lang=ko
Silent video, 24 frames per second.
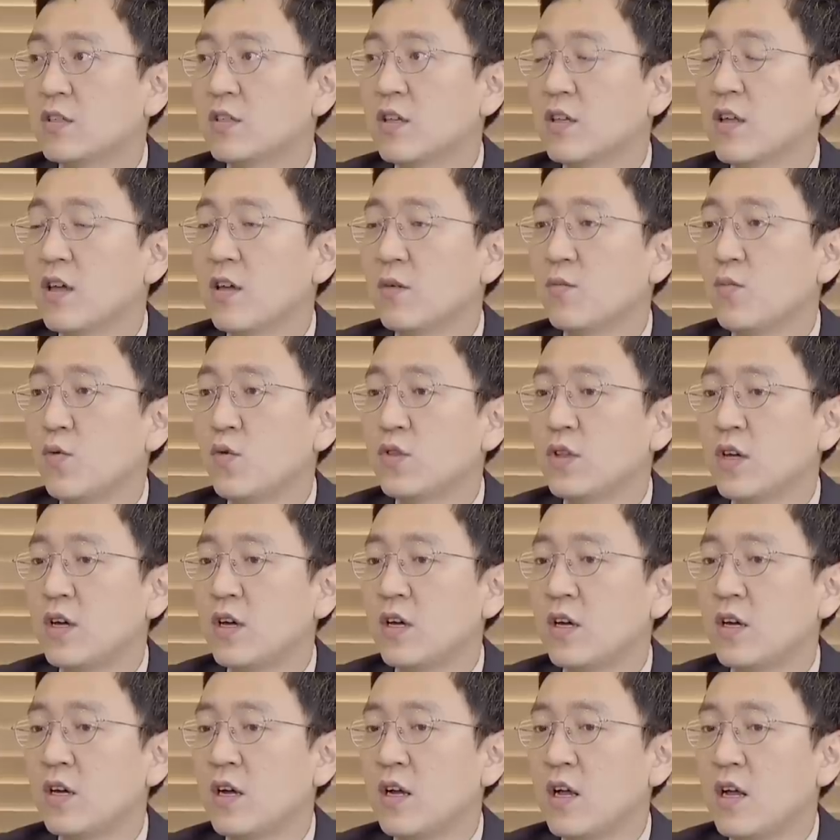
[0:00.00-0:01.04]

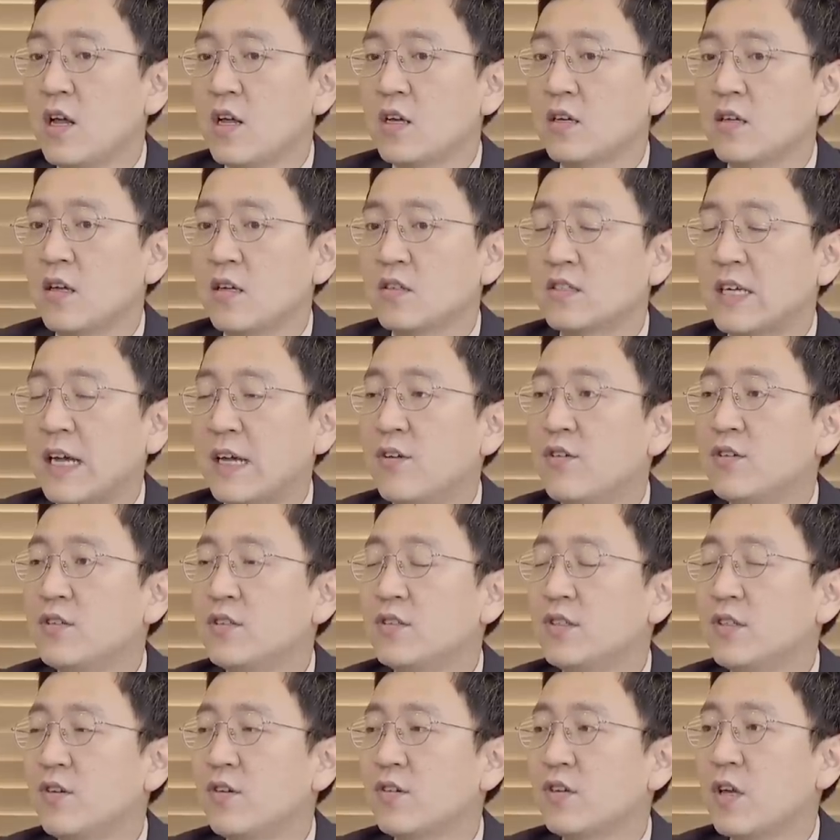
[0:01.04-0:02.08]
생각보다 그냥
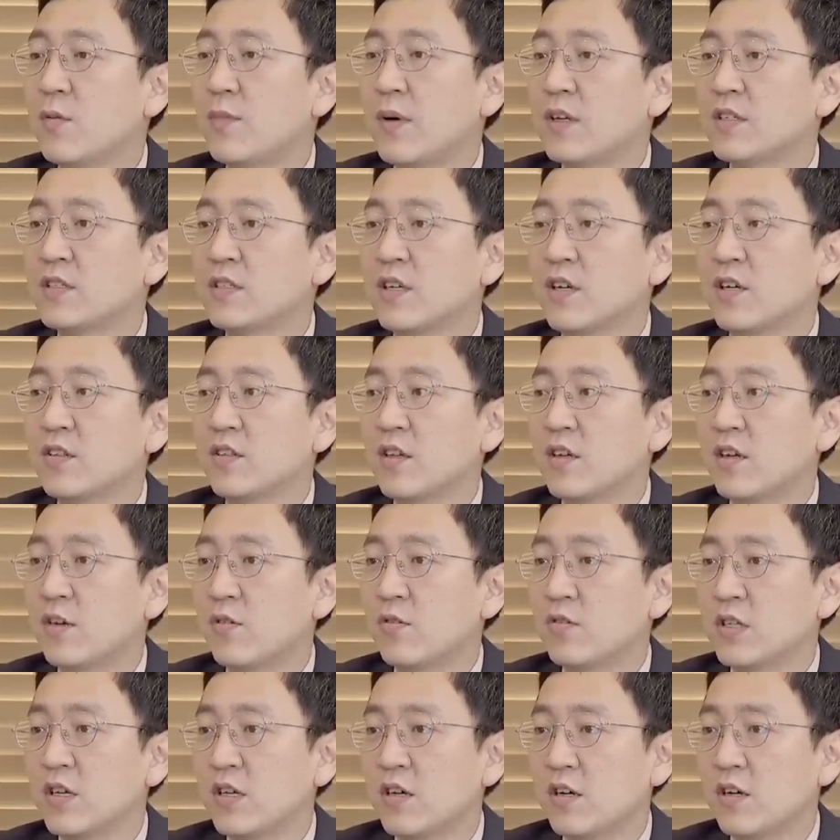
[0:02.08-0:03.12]
자연스럽게 발생했다라고
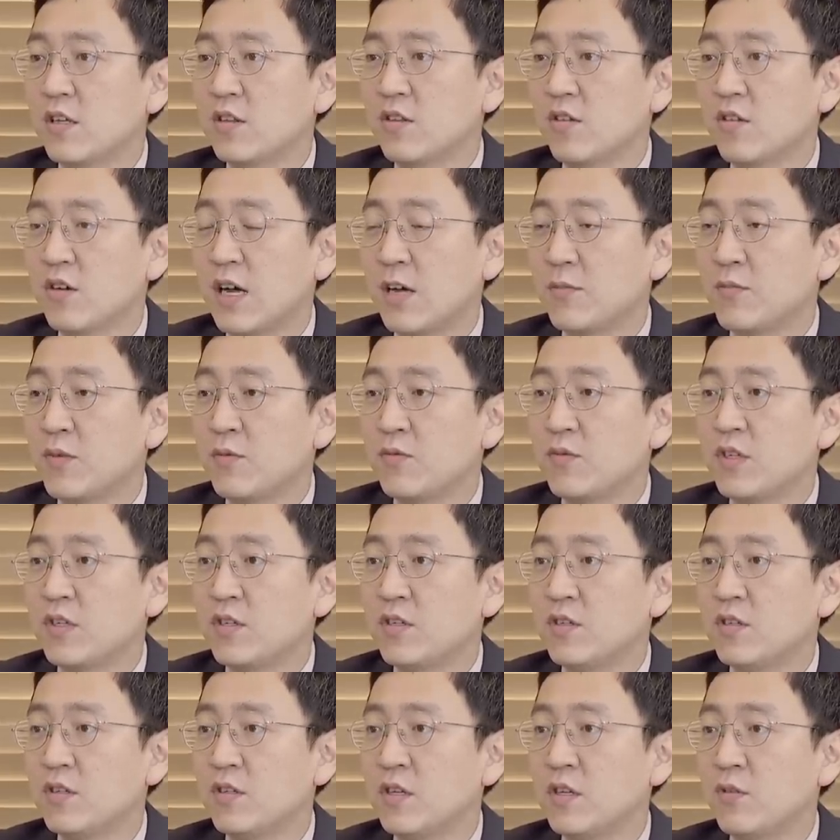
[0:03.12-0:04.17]
생각했던
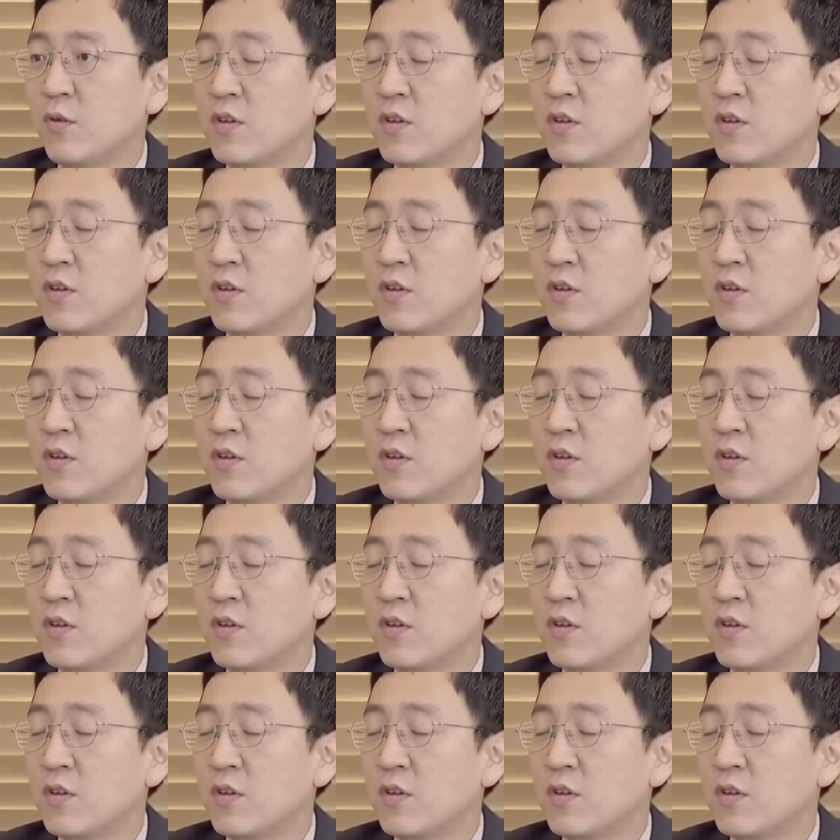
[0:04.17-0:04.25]
감염들이